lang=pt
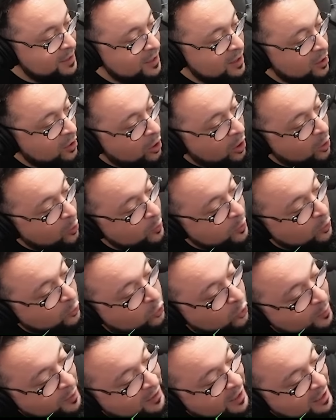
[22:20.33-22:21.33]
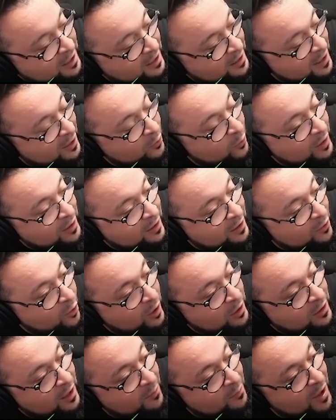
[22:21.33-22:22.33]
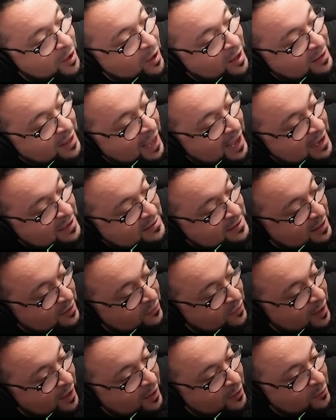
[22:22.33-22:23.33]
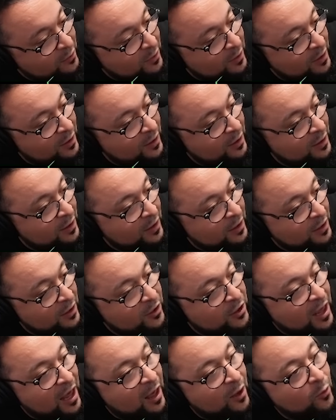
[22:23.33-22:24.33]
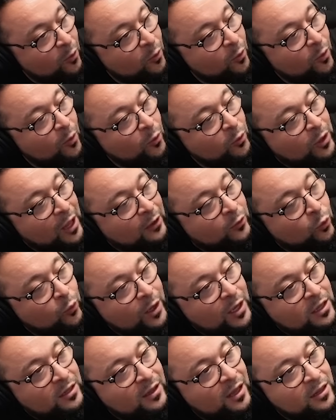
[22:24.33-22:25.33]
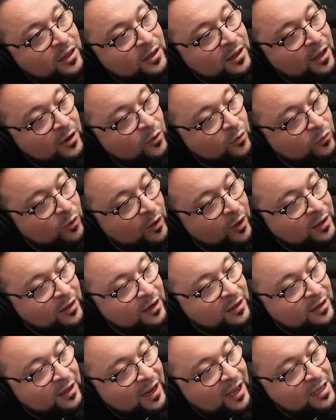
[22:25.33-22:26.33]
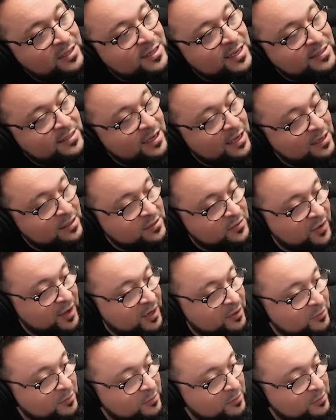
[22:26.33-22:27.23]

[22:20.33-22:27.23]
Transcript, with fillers: Ó, oh, o YouTube tá velho. tá te dando entre 8,5 a 10, hein, velho? Tá bom, tá pago. Já o, boa, boa a Twitch tá te dando entre 3 a 6, velho.